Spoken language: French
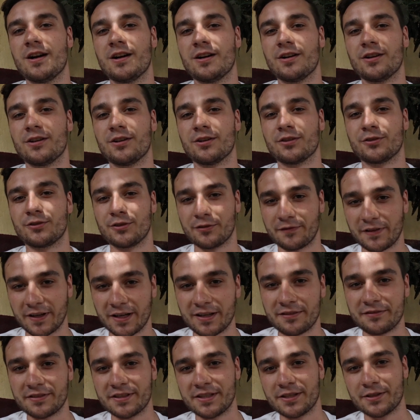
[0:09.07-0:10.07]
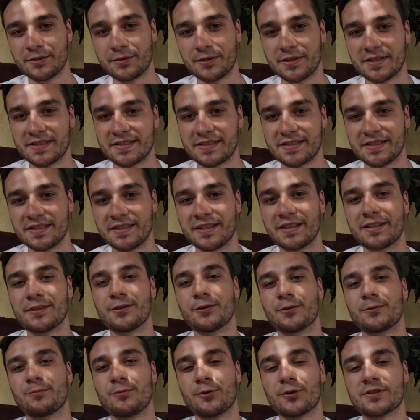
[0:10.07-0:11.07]
euh, de faire les vidéos ici et
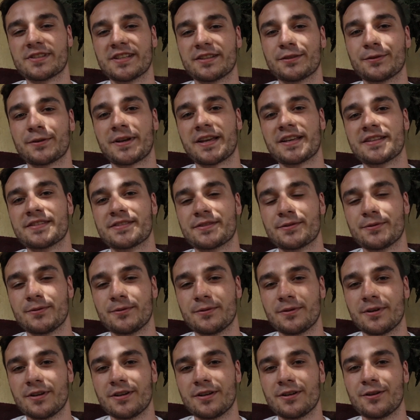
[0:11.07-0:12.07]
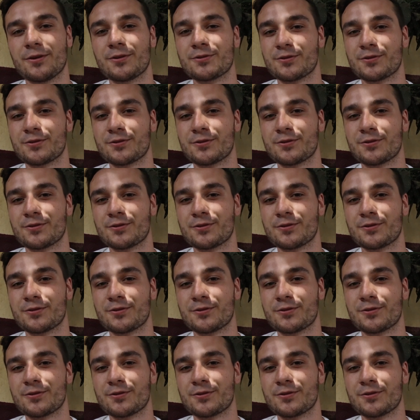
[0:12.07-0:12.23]
donc pour cette occasion, euh,